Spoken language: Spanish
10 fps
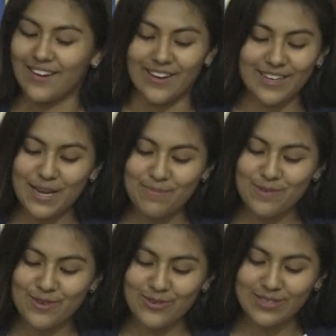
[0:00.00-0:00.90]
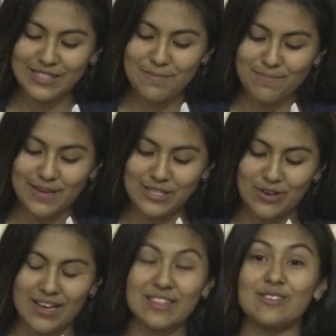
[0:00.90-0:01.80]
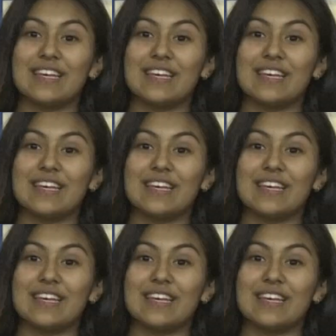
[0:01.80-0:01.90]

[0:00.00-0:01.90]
¡Ay, a poco no está impresionante!